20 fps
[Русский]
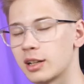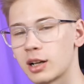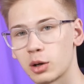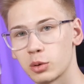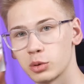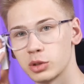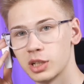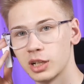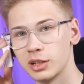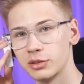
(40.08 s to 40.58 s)

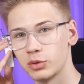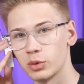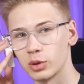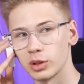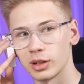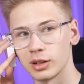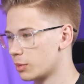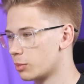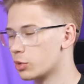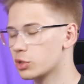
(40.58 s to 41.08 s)
как у
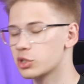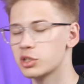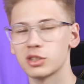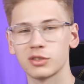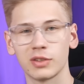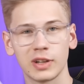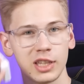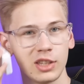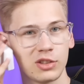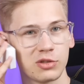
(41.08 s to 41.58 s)
телефона. Можно
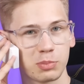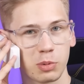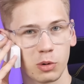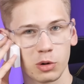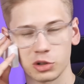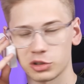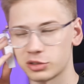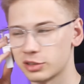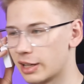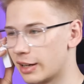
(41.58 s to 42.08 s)
звонить в
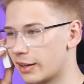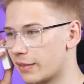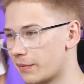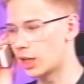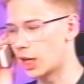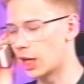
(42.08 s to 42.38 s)
прошлое.